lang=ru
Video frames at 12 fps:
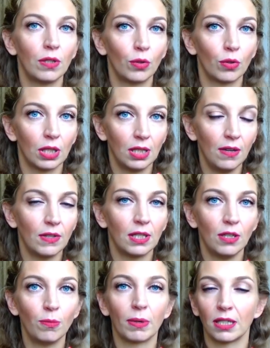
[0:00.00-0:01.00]

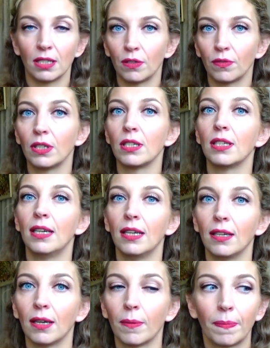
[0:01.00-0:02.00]
99,9%
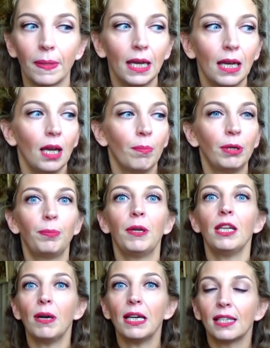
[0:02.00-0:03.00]
населения.
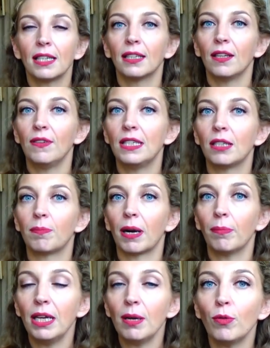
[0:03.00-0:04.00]
Предприниматель, когда видит
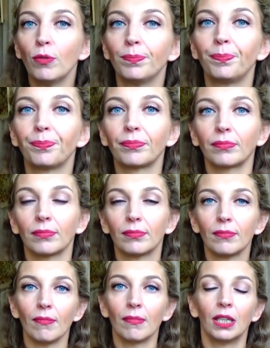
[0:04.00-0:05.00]
проблему,
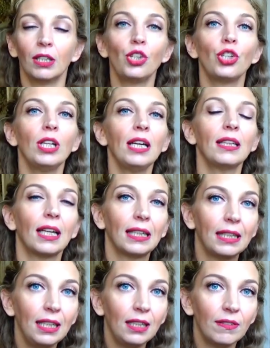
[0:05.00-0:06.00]
начинает
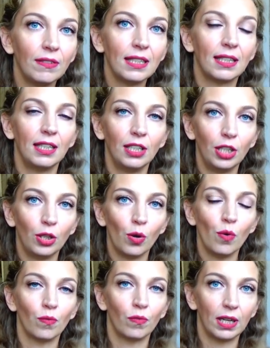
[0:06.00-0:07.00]
накидывать для
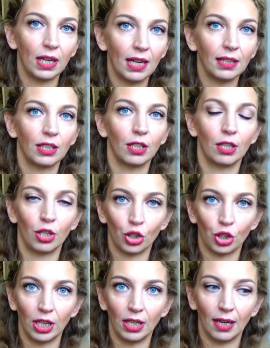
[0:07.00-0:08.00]
нее варианты
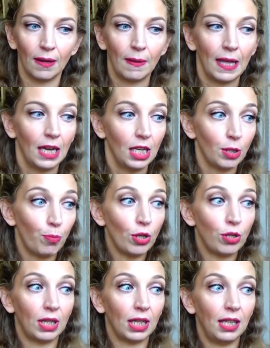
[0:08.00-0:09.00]
решения –
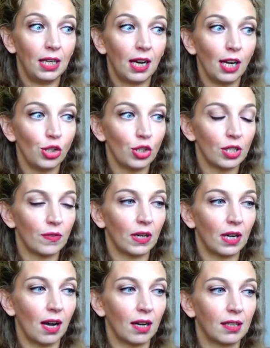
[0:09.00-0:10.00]
используя такие качества,
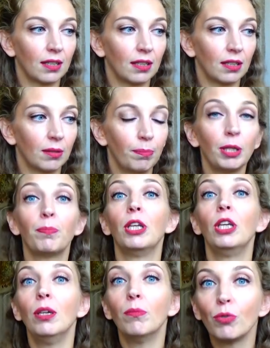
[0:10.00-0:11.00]
как э,
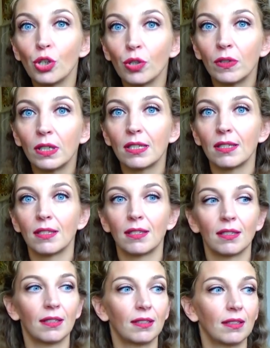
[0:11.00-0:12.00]
предприимчивость,
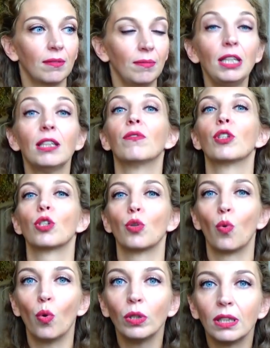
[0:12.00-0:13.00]
э,
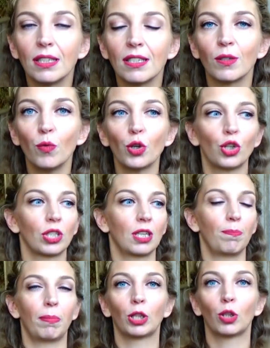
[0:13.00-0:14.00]
инновационность, творческий
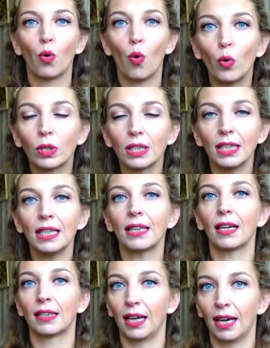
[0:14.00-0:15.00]
подход и
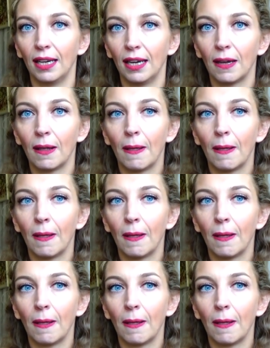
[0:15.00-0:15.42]
так далее.